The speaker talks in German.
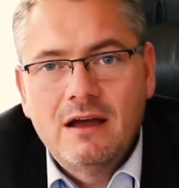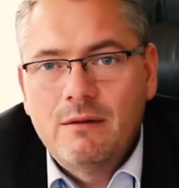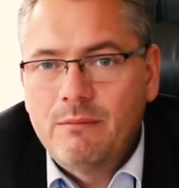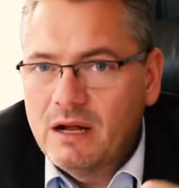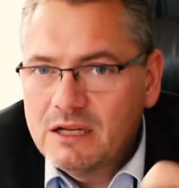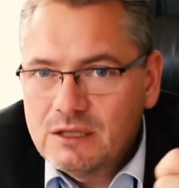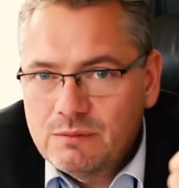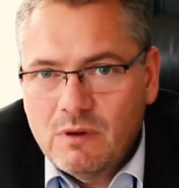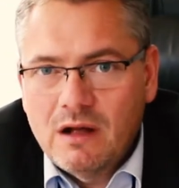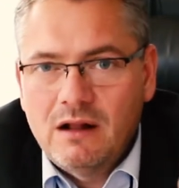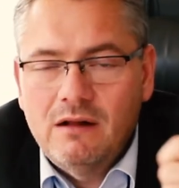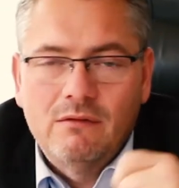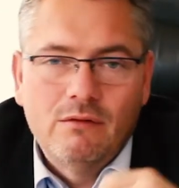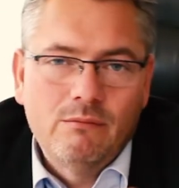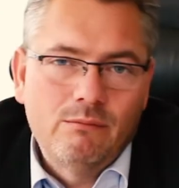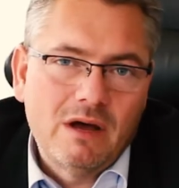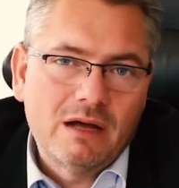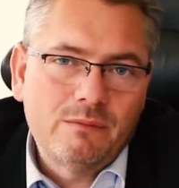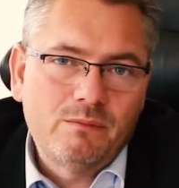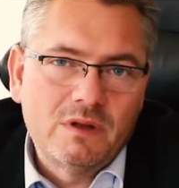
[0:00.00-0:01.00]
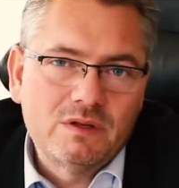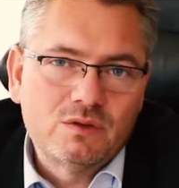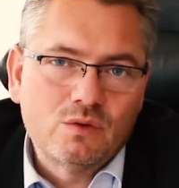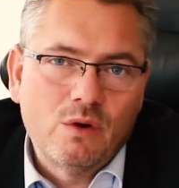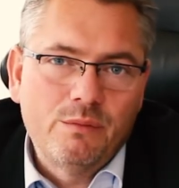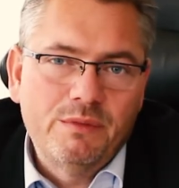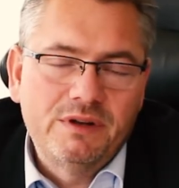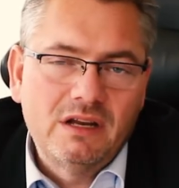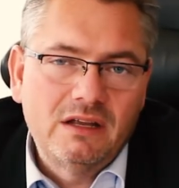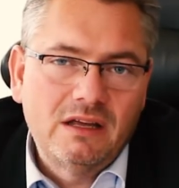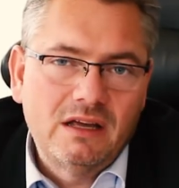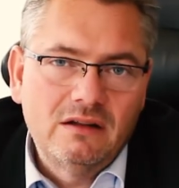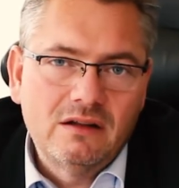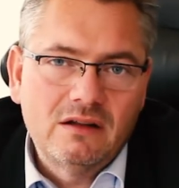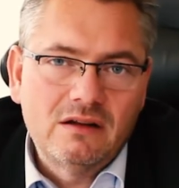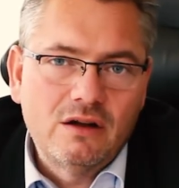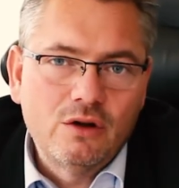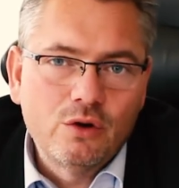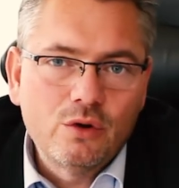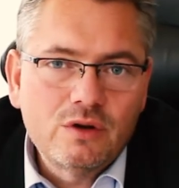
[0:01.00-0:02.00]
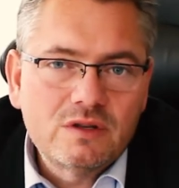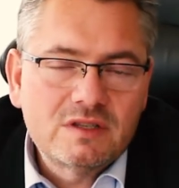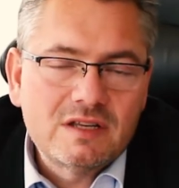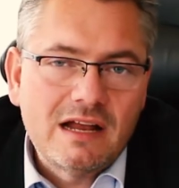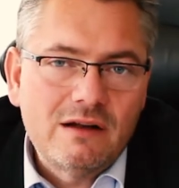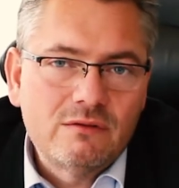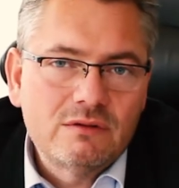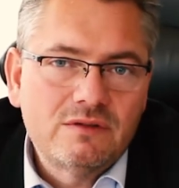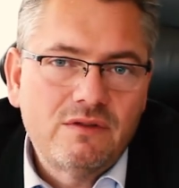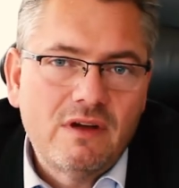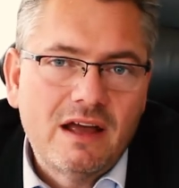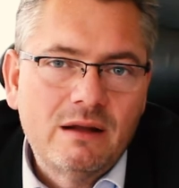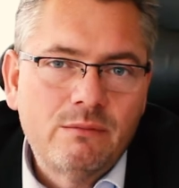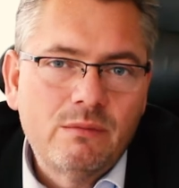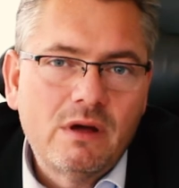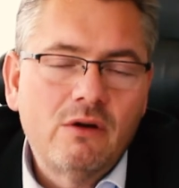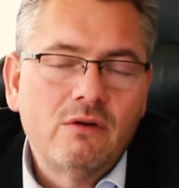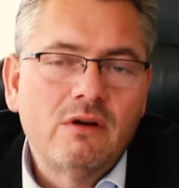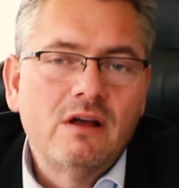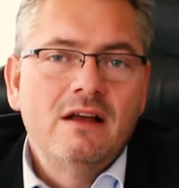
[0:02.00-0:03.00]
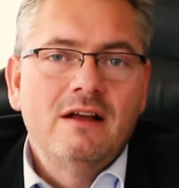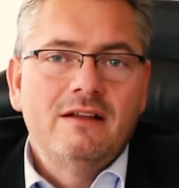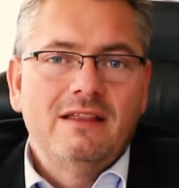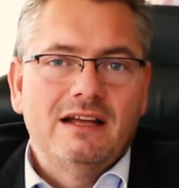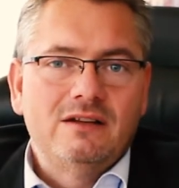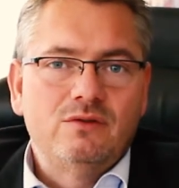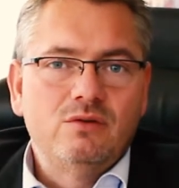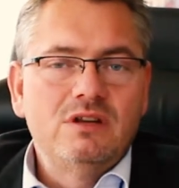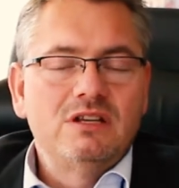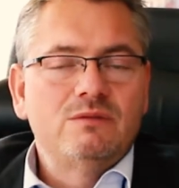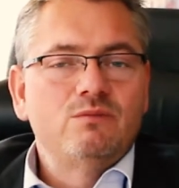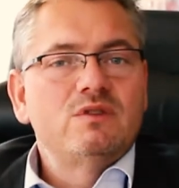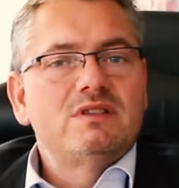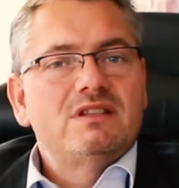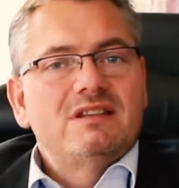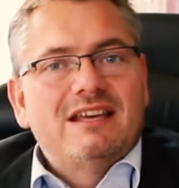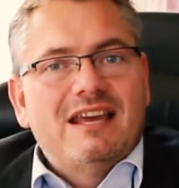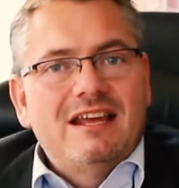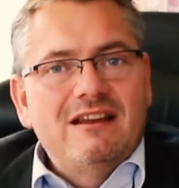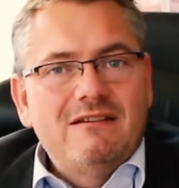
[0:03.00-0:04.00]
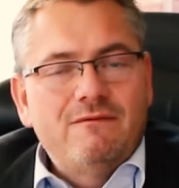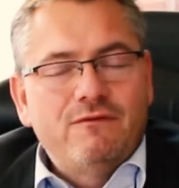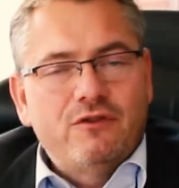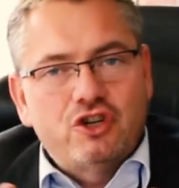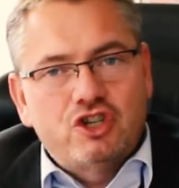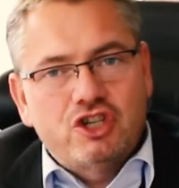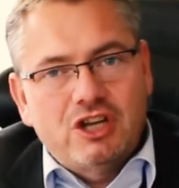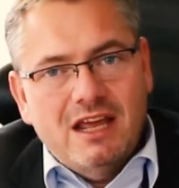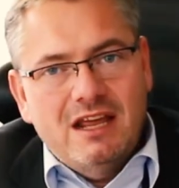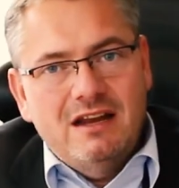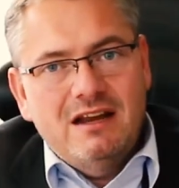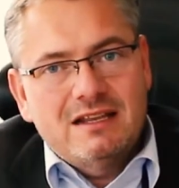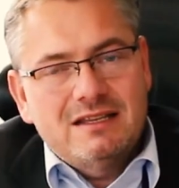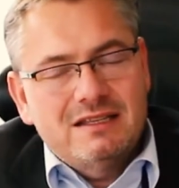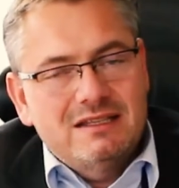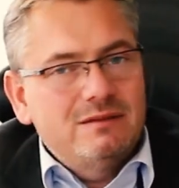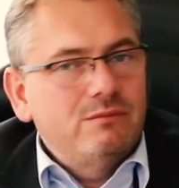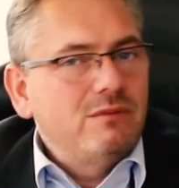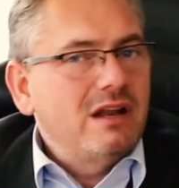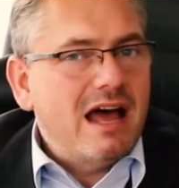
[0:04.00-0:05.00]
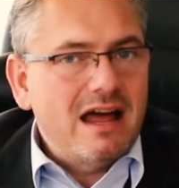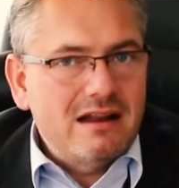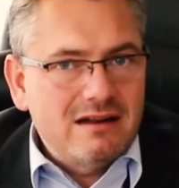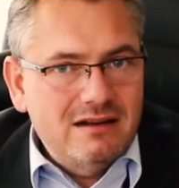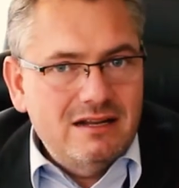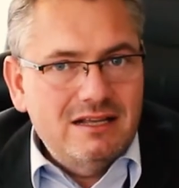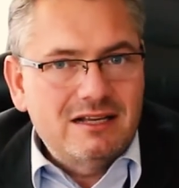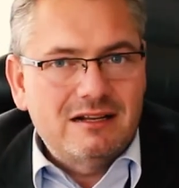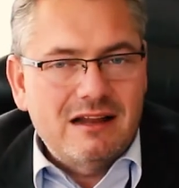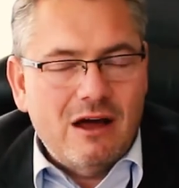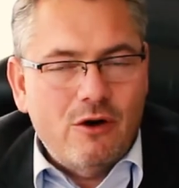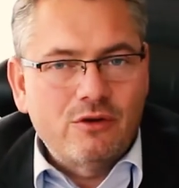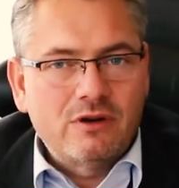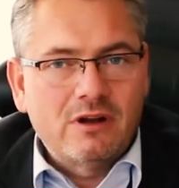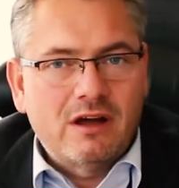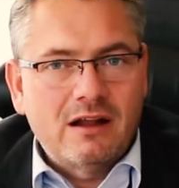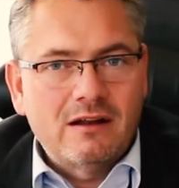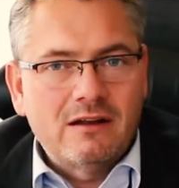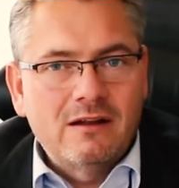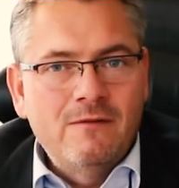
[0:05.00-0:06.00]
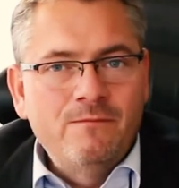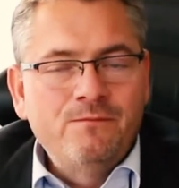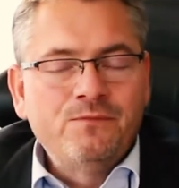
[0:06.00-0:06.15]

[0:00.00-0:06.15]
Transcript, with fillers: Manchmal macht man sogar mit den Kindern eine Rückzahlungsvereinbarung. Natürlich muss ein Kind verstehen, dass es im Laden nicht klauen kann.